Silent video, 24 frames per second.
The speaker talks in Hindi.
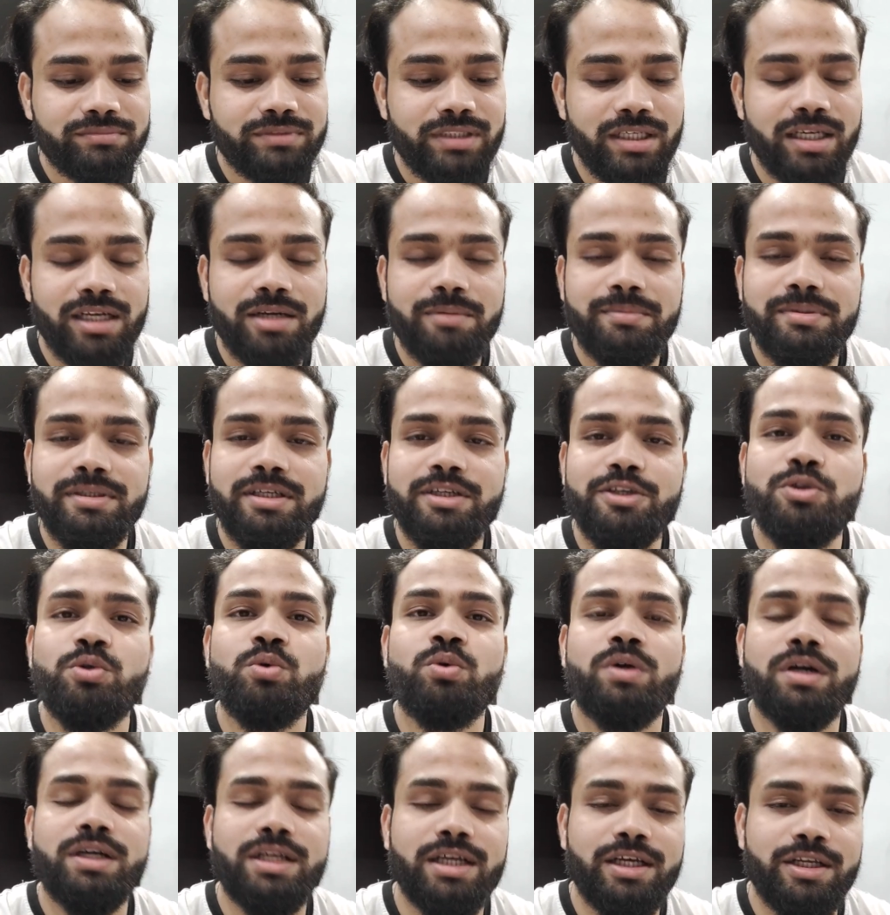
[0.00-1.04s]
कह रहा भैया
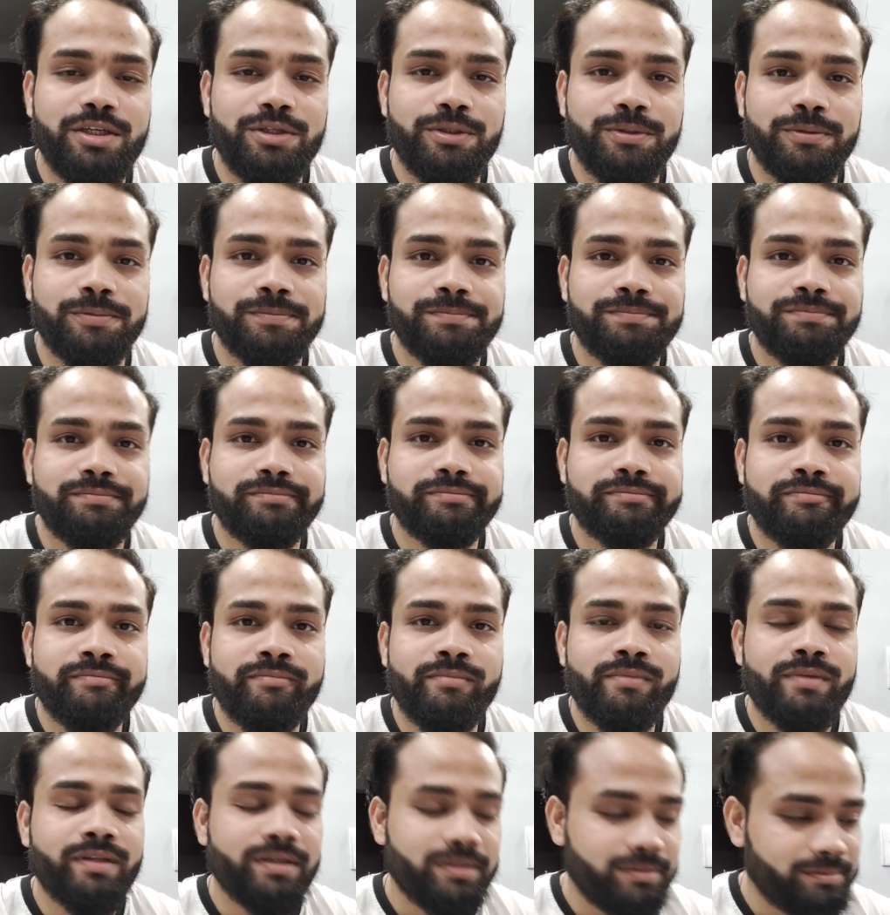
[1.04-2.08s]
क्यों हटा रहे हो
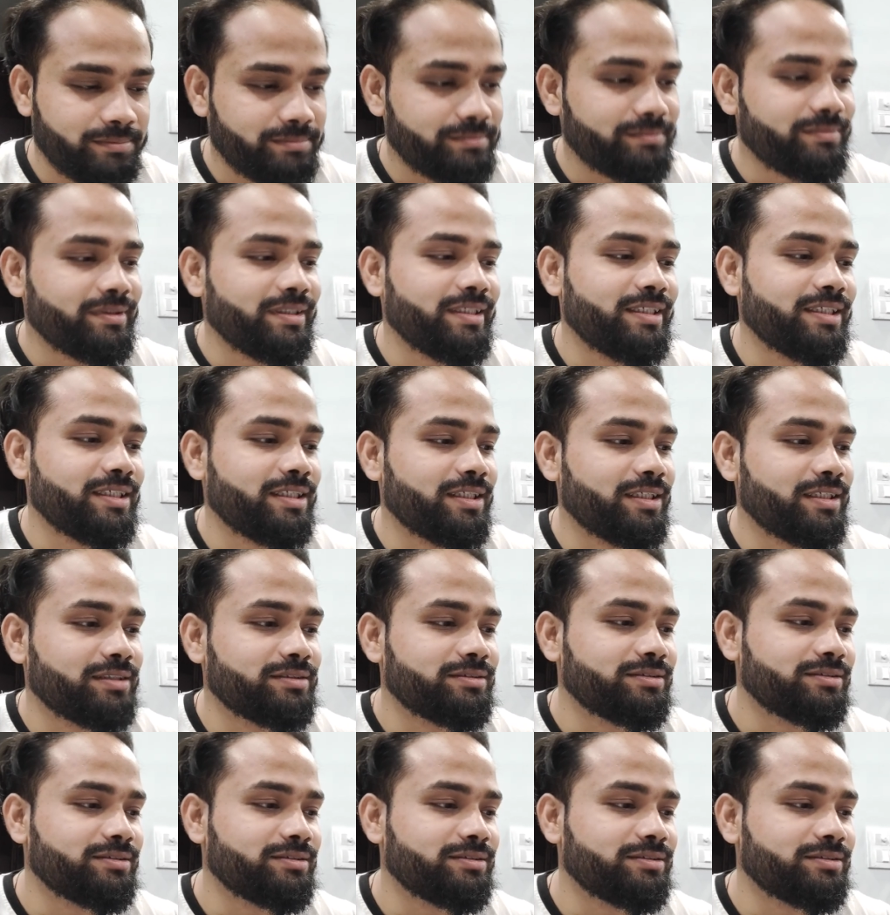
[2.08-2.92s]
मैंने कहा